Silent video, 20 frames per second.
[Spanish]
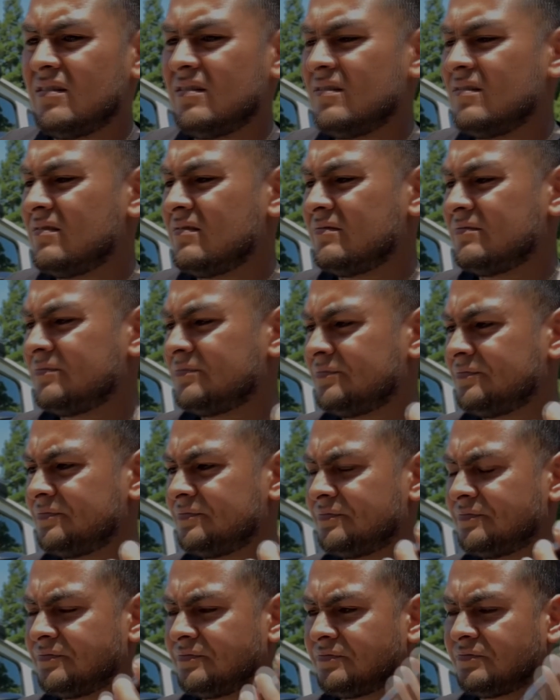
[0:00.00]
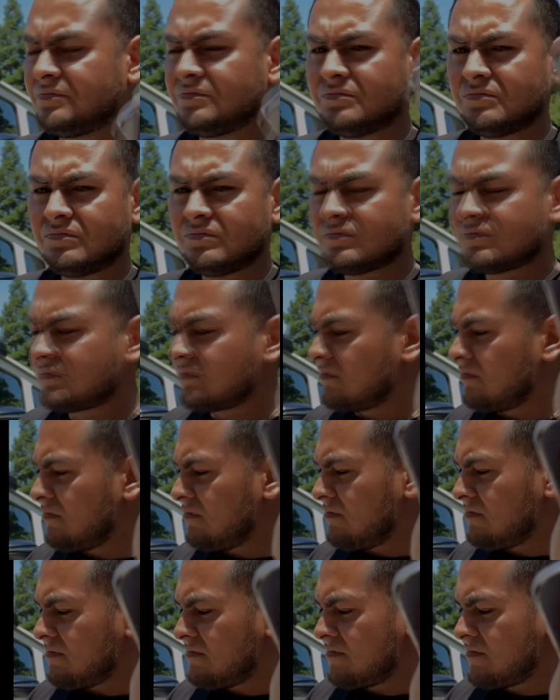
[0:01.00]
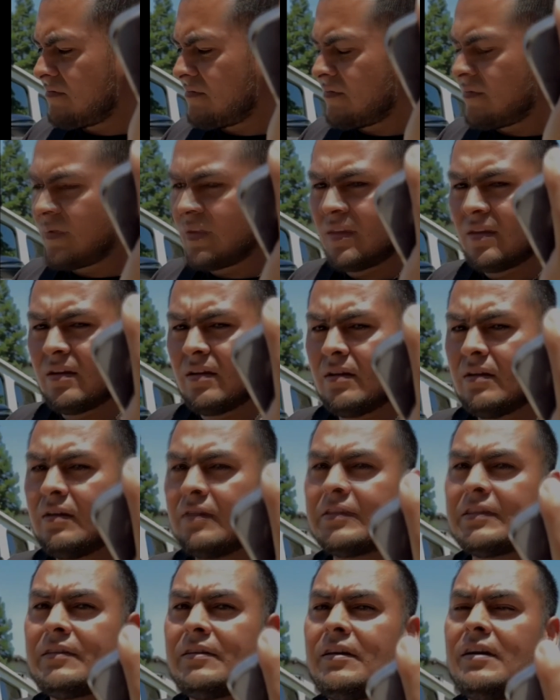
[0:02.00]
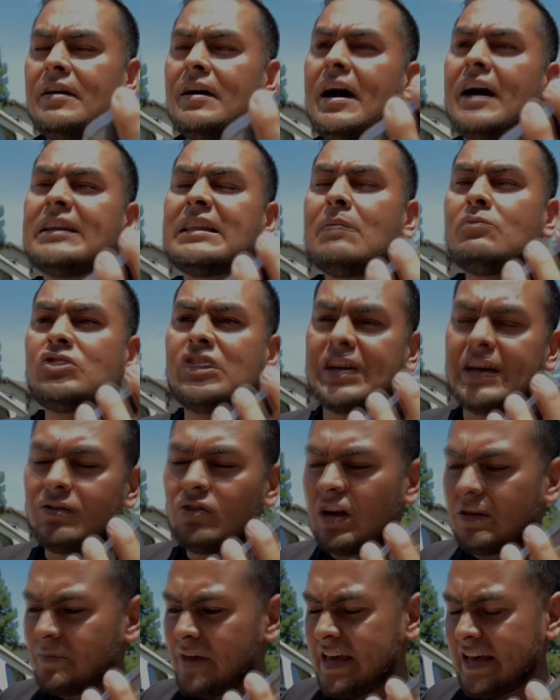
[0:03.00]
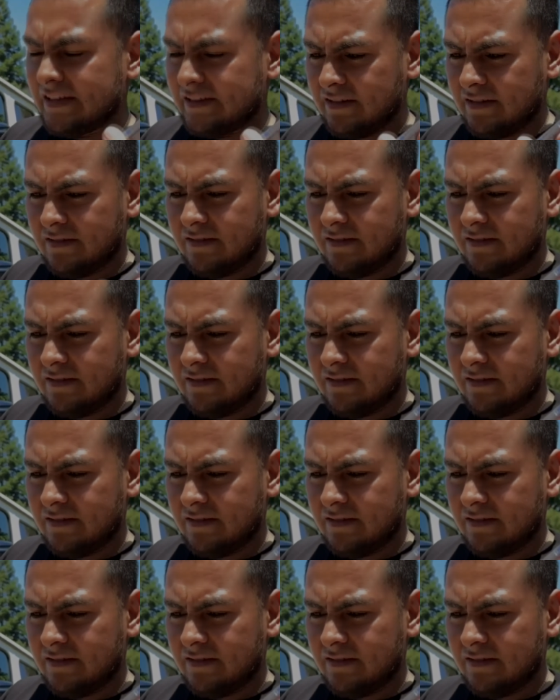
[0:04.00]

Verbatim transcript: Hola, viejón. No tiene muchas, no tiene muchas. Ahí estamos chequeando las millas.